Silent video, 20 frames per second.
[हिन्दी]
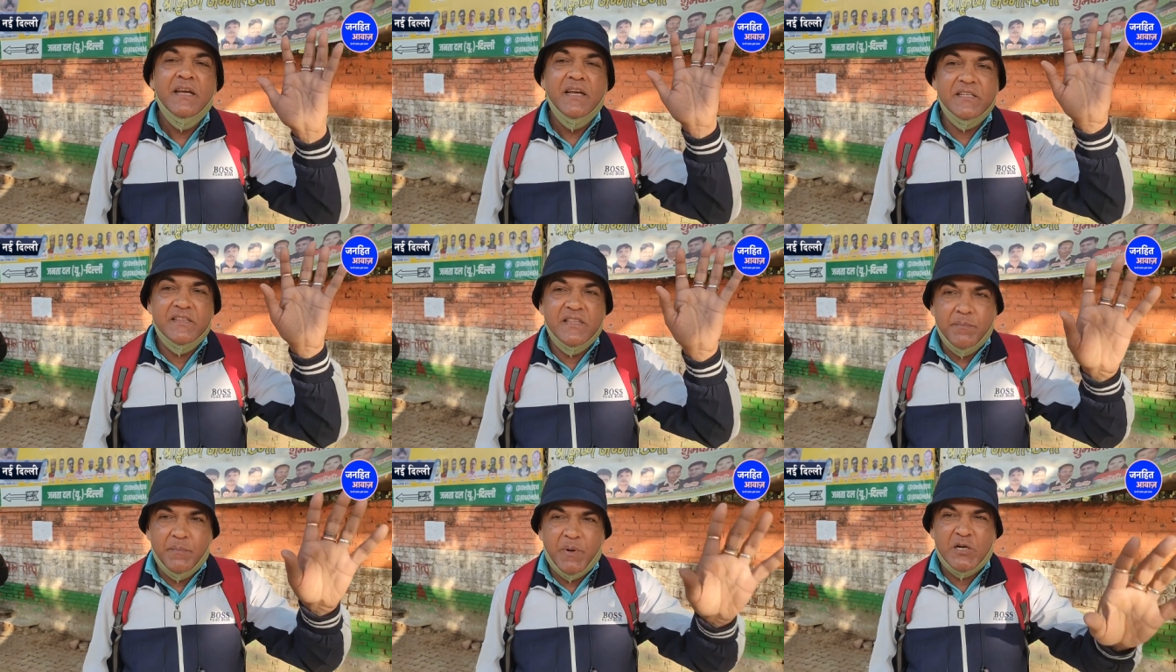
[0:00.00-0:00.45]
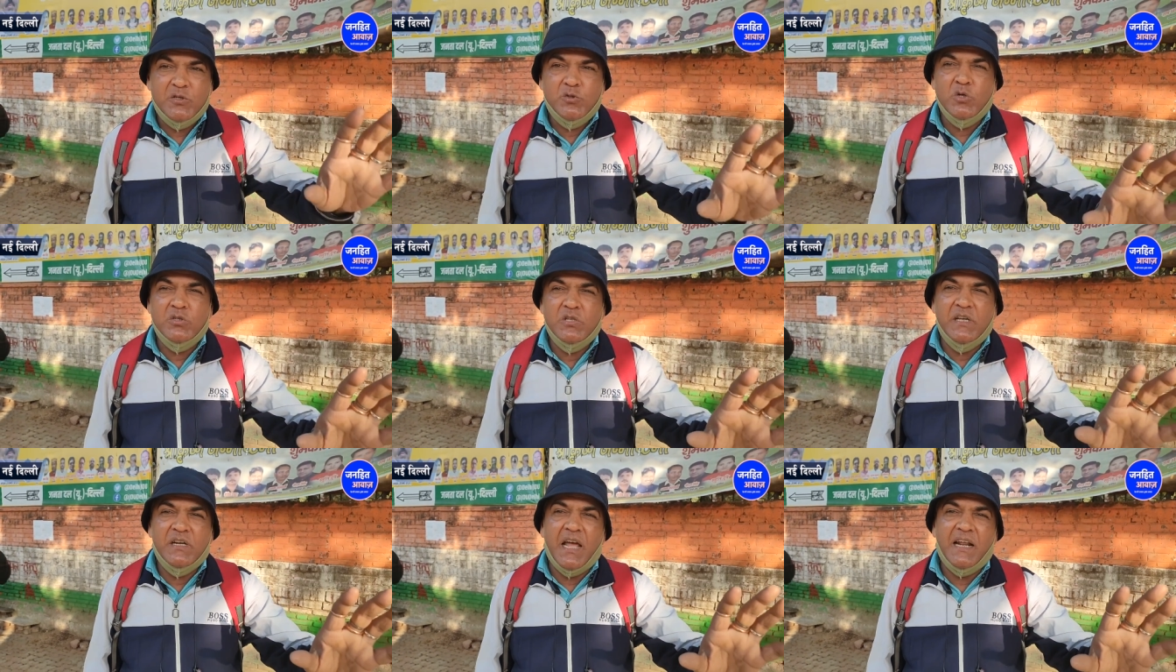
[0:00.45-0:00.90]
इतने
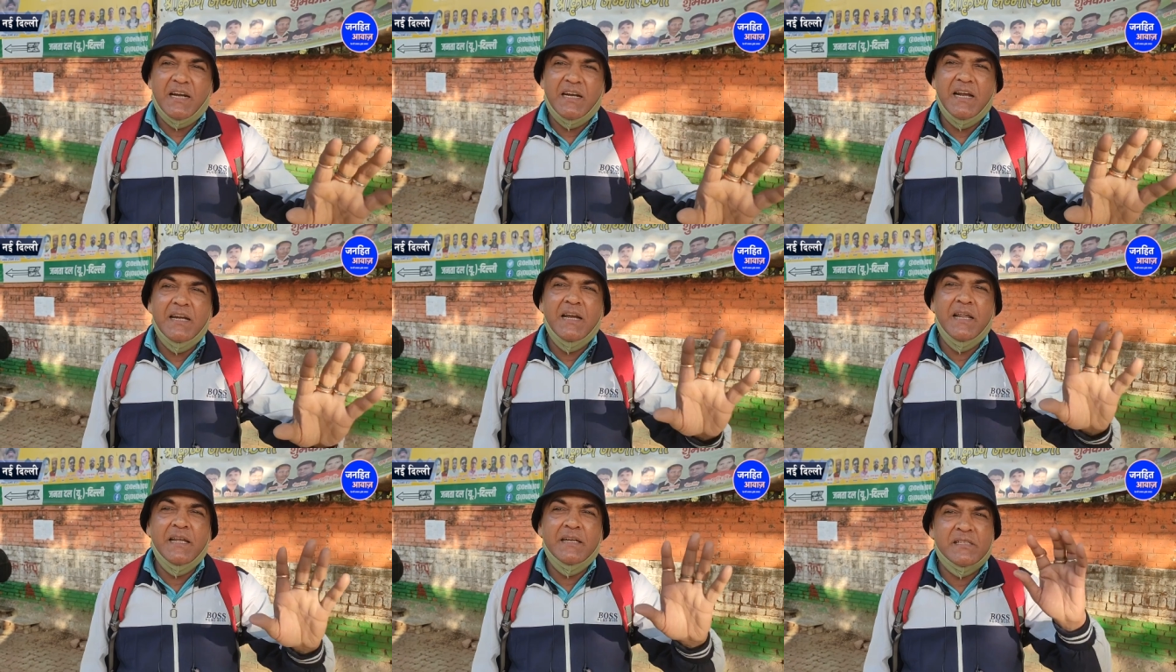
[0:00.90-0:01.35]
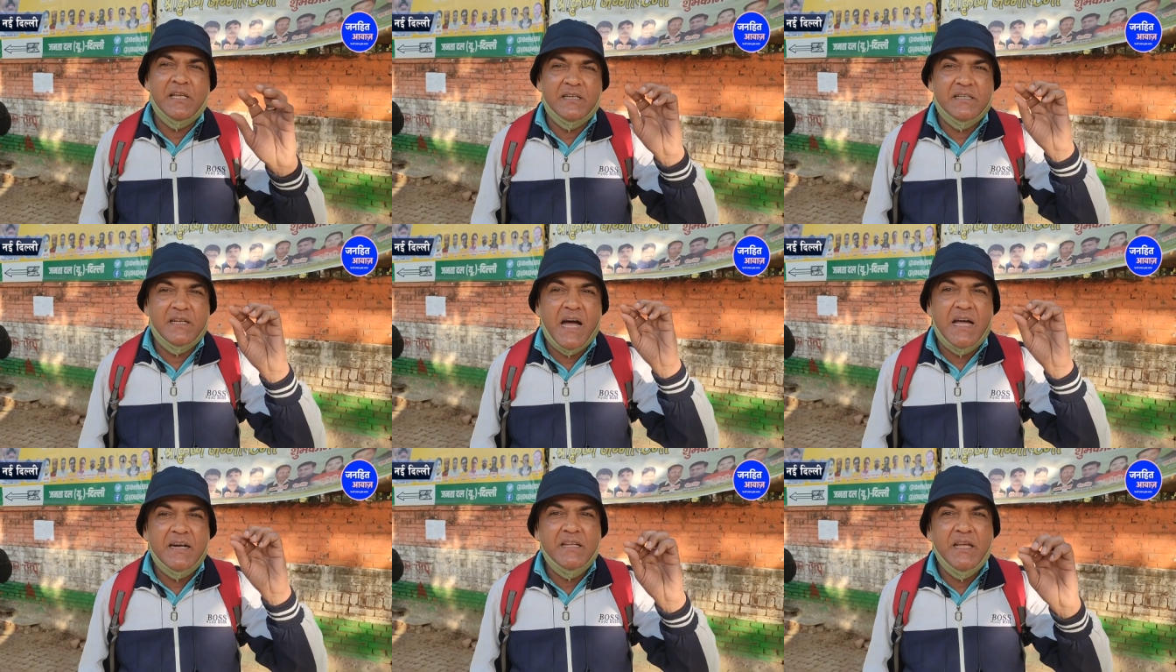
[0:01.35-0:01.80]
वर्षों से रह रहे हैं लेकिन
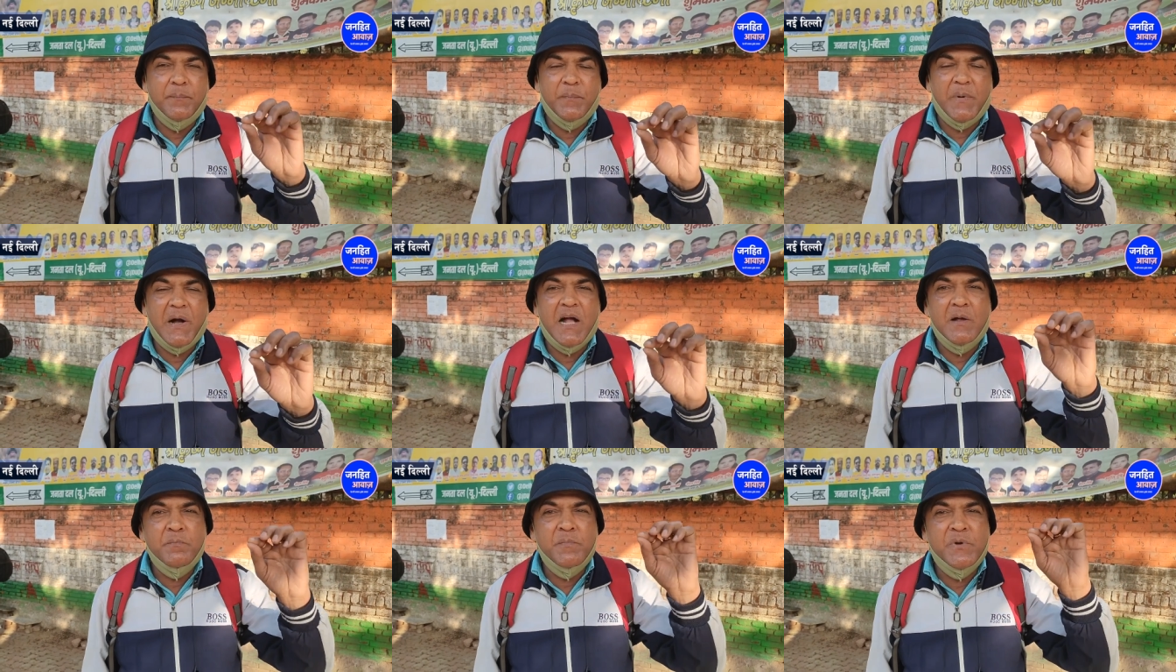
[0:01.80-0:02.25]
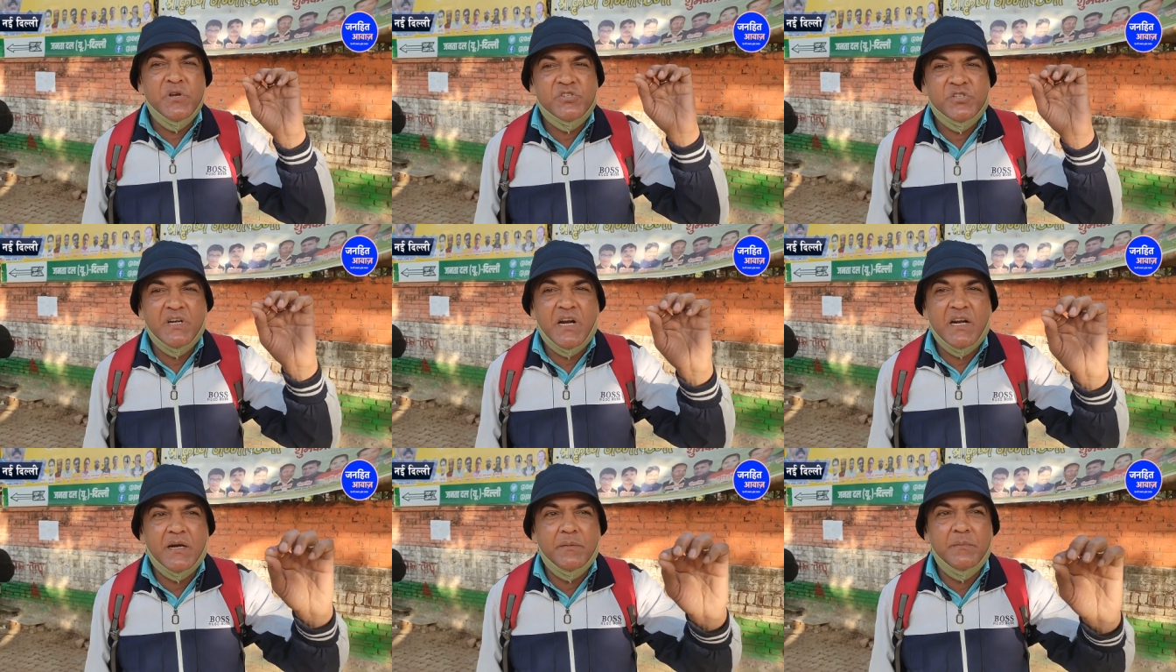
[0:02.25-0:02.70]
सरकार के पास
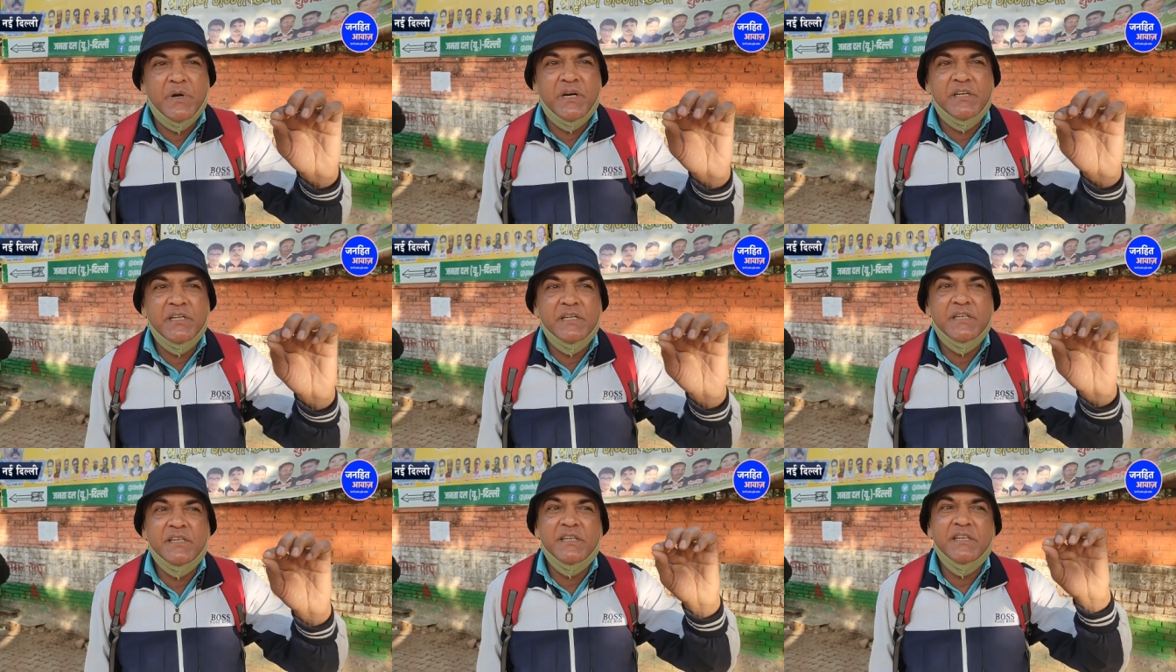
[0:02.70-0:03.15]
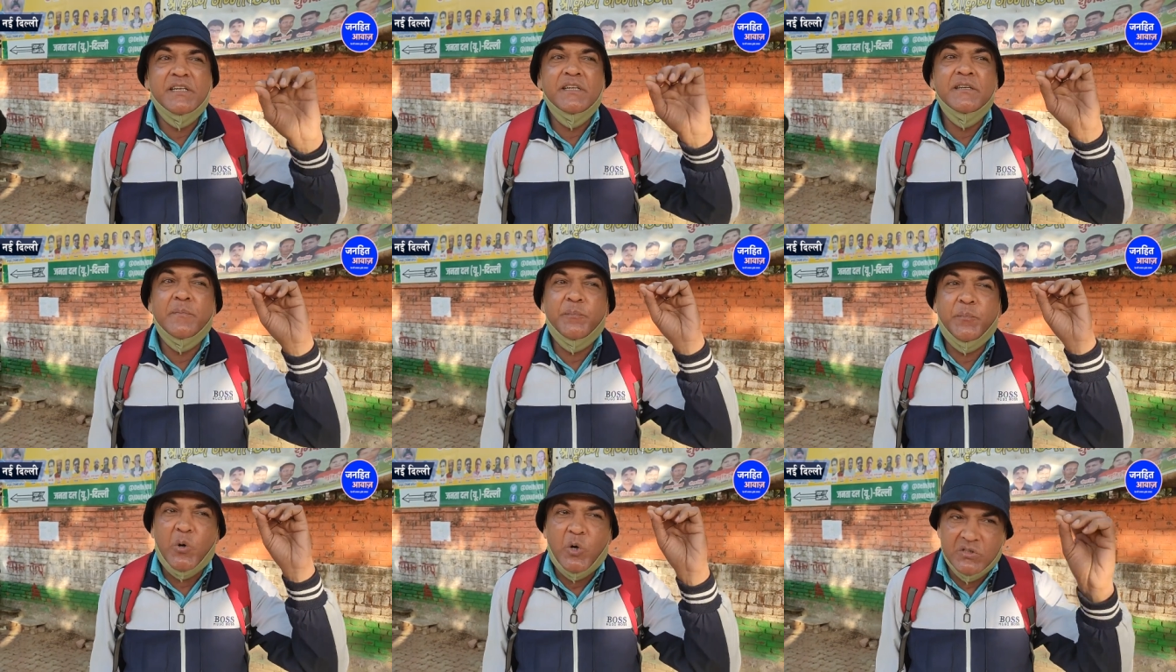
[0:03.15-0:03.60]
मिश्रा कमेटी की
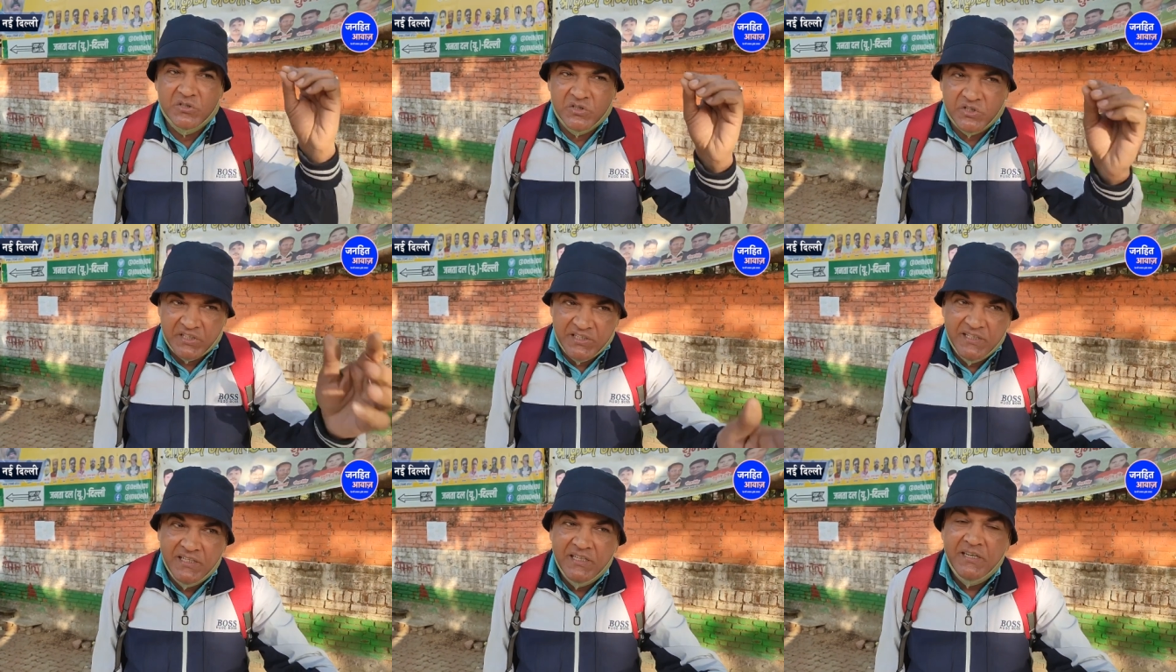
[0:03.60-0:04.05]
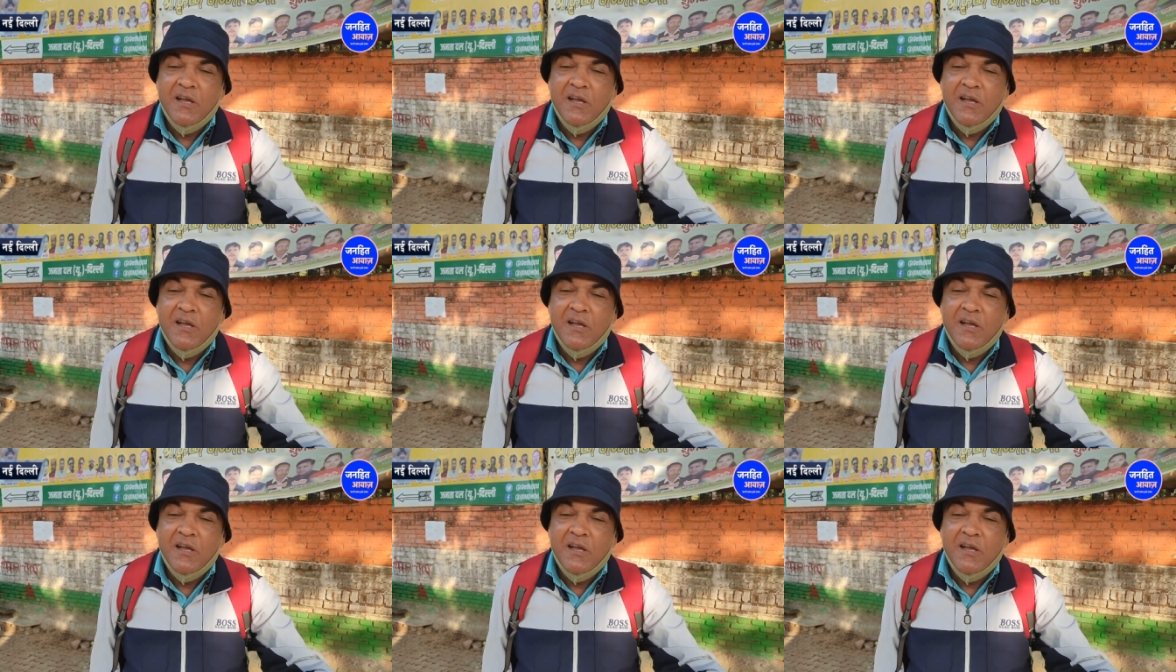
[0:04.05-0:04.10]
रिपोर्ट थी